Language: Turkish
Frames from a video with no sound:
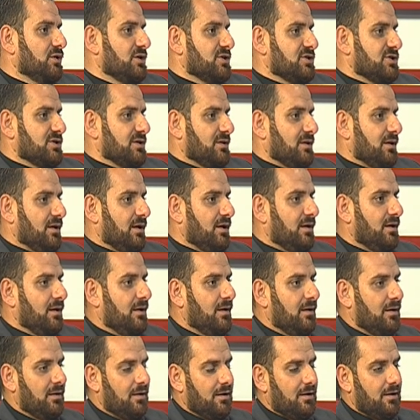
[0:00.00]
içinden
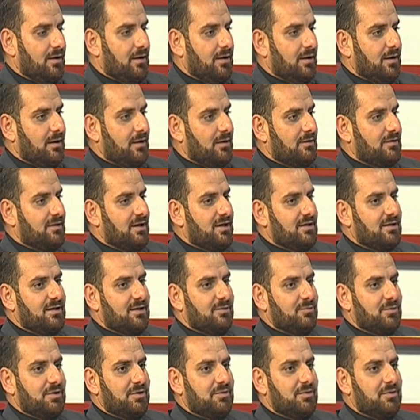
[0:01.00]
e, dediğim evet.